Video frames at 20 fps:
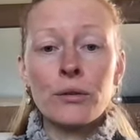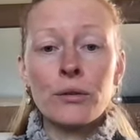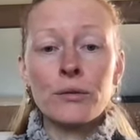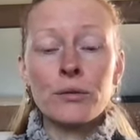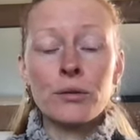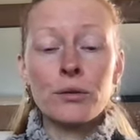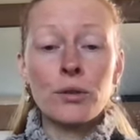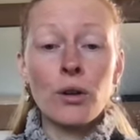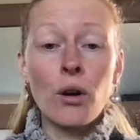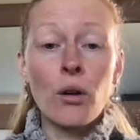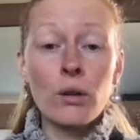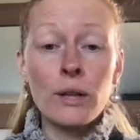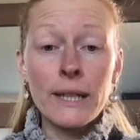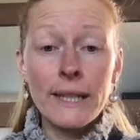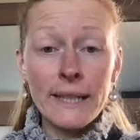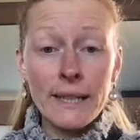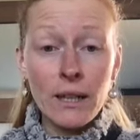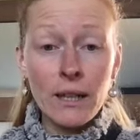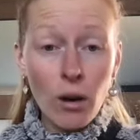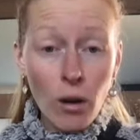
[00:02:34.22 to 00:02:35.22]
dans
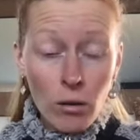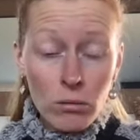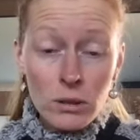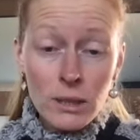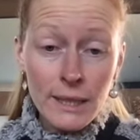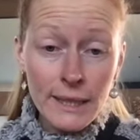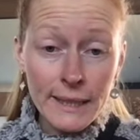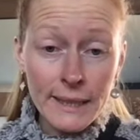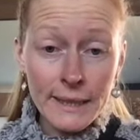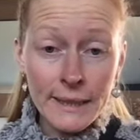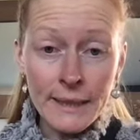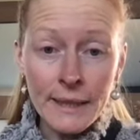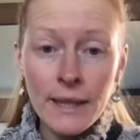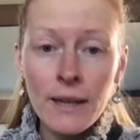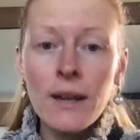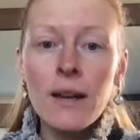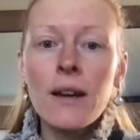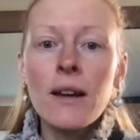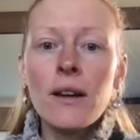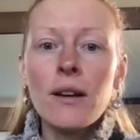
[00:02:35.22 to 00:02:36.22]
les grandes lignes,
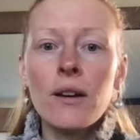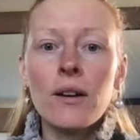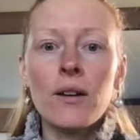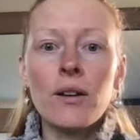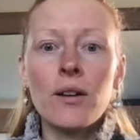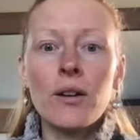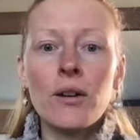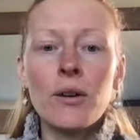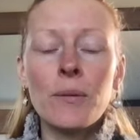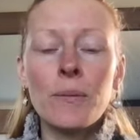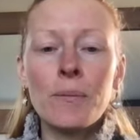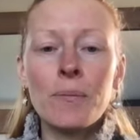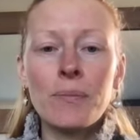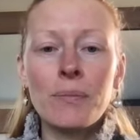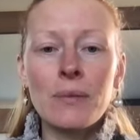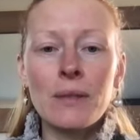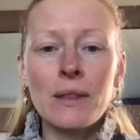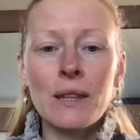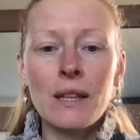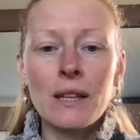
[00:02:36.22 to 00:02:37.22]

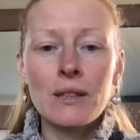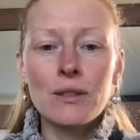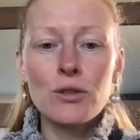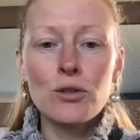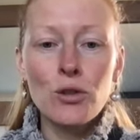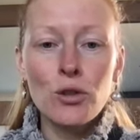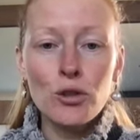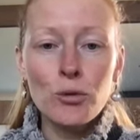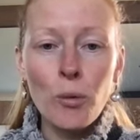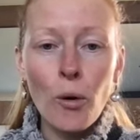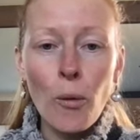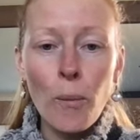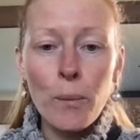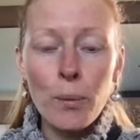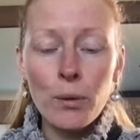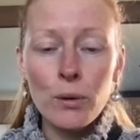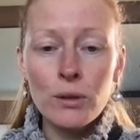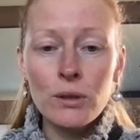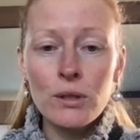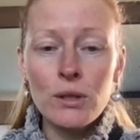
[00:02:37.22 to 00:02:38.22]
ce que je
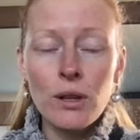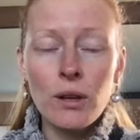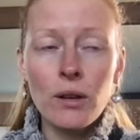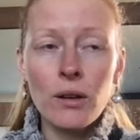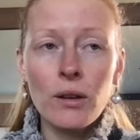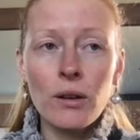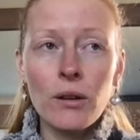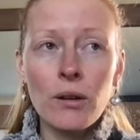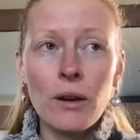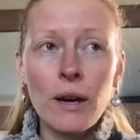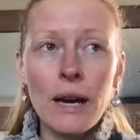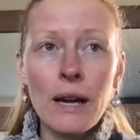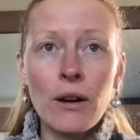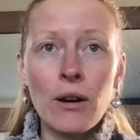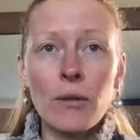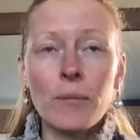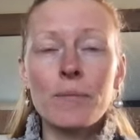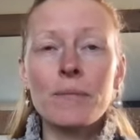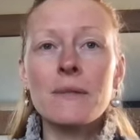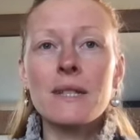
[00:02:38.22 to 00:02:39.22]
propose,
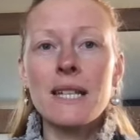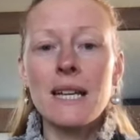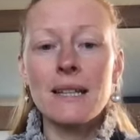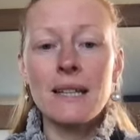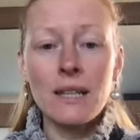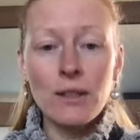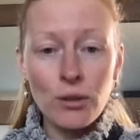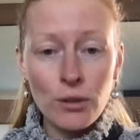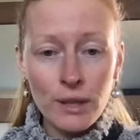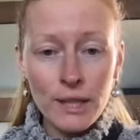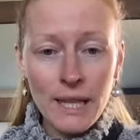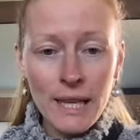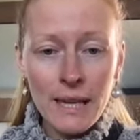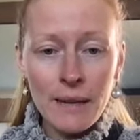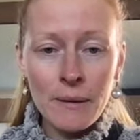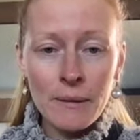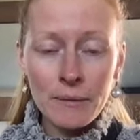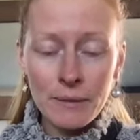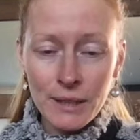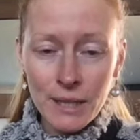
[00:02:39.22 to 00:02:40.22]
alors cet
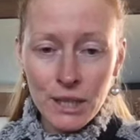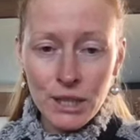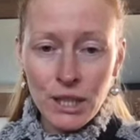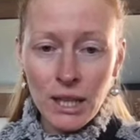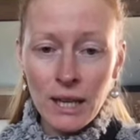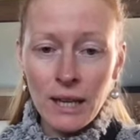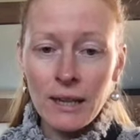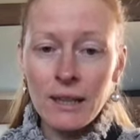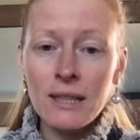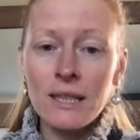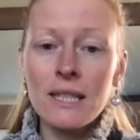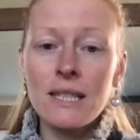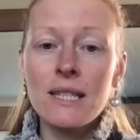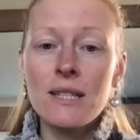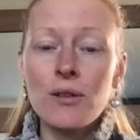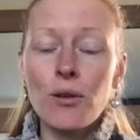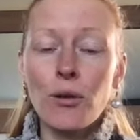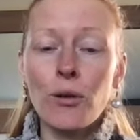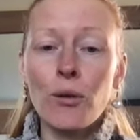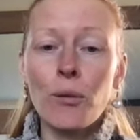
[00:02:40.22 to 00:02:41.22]
atelier déjà, il
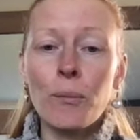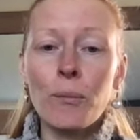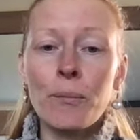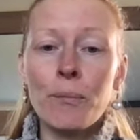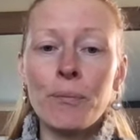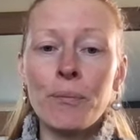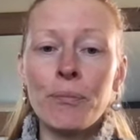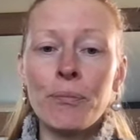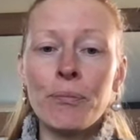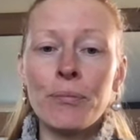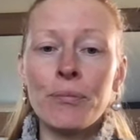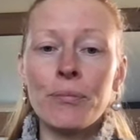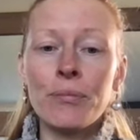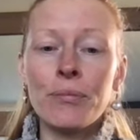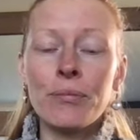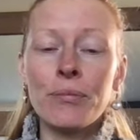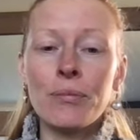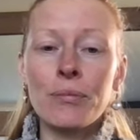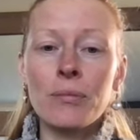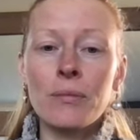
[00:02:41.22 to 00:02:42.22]
se...
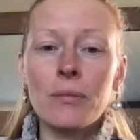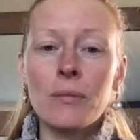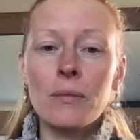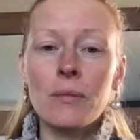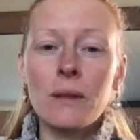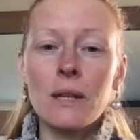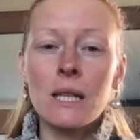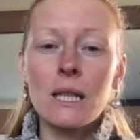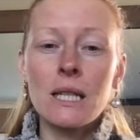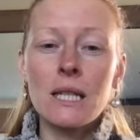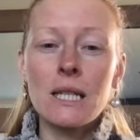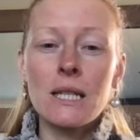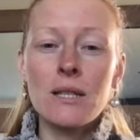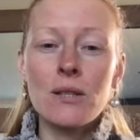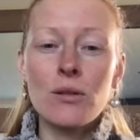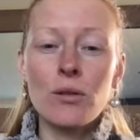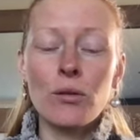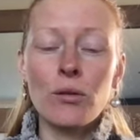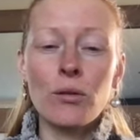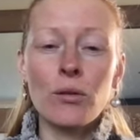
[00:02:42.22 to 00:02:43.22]
Mm, il
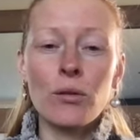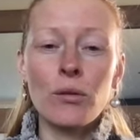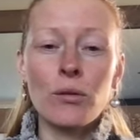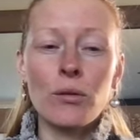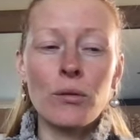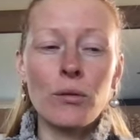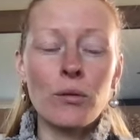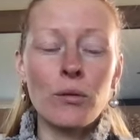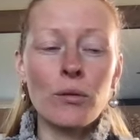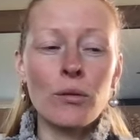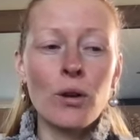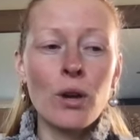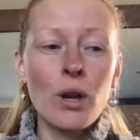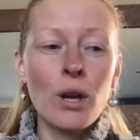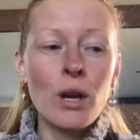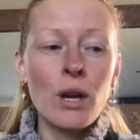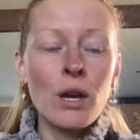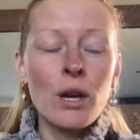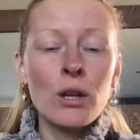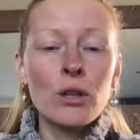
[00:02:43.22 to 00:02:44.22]
se
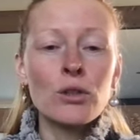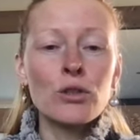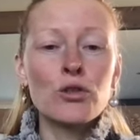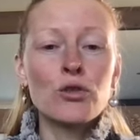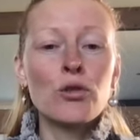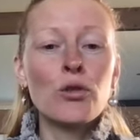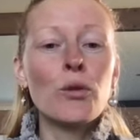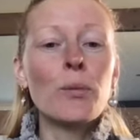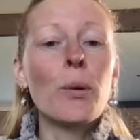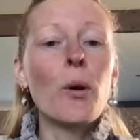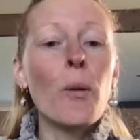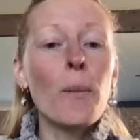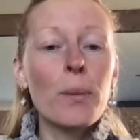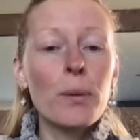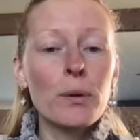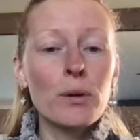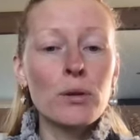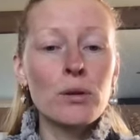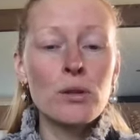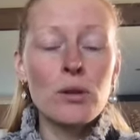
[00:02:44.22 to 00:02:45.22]
je le
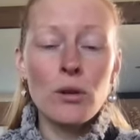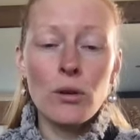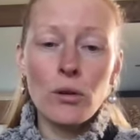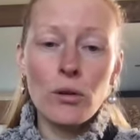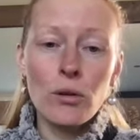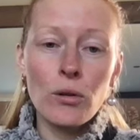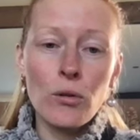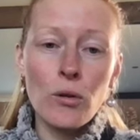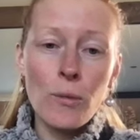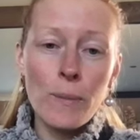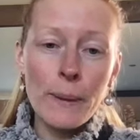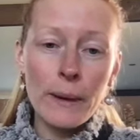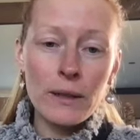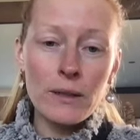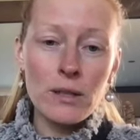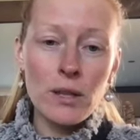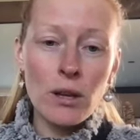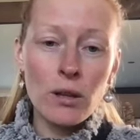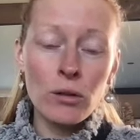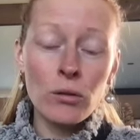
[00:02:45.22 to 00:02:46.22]
propose aux
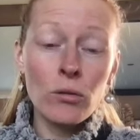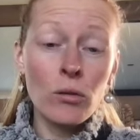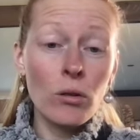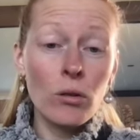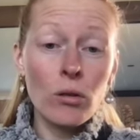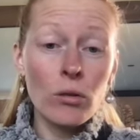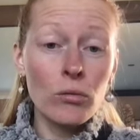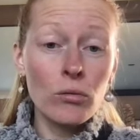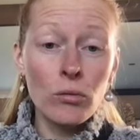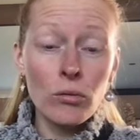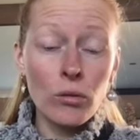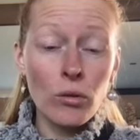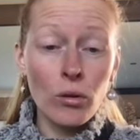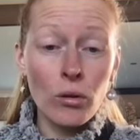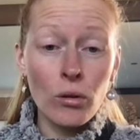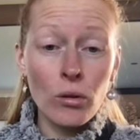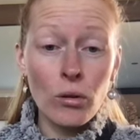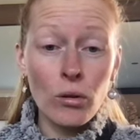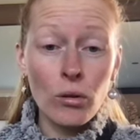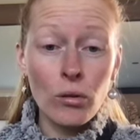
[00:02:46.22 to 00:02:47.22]
personnes donc,
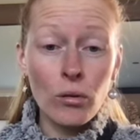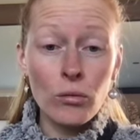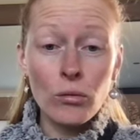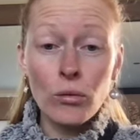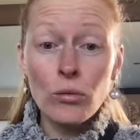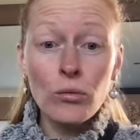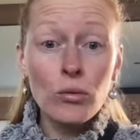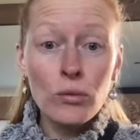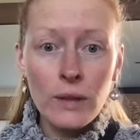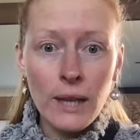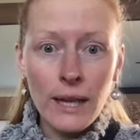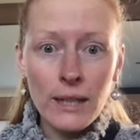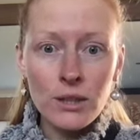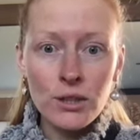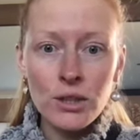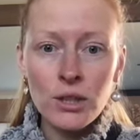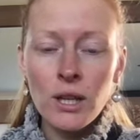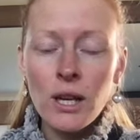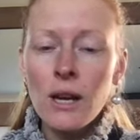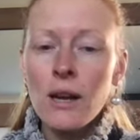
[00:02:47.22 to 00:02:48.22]
de tout
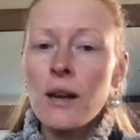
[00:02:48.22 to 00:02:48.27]
âge